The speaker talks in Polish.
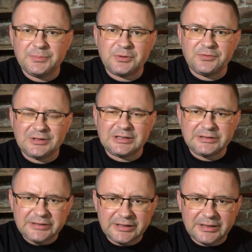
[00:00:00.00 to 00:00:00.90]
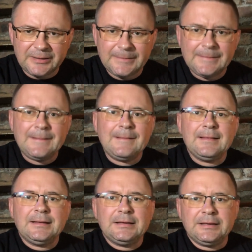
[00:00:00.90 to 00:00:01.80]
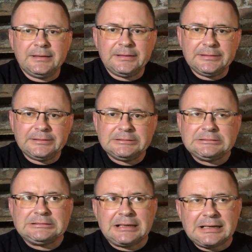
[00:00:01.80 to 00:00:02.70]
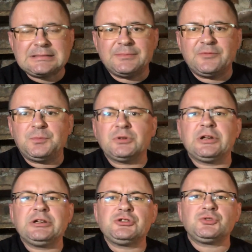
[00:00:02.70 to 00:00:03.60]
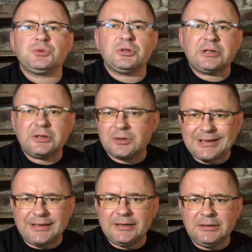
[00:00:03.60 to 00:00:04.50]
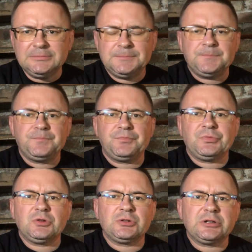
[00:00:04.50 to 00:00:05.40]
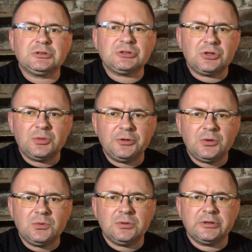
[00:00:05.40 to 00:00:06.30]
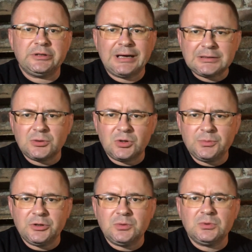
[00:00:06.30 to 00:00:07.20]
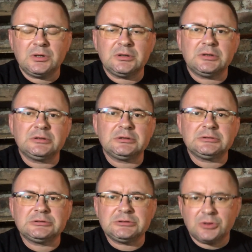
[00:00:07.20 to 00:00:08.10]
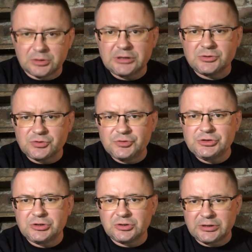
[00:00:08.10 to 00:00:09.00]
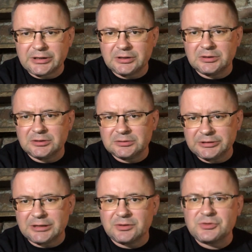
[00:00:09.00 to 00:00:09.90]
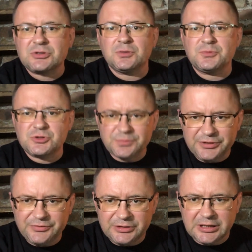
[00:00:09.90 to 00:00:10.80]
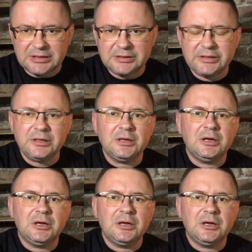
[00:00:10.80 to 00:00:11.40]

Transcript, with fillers: Profanatikę. E, zarazem w podejściu do tego grania, do tego co robią, jak to robią e, oraz oczywiście do tego, jak to wszystko brzmi finalnie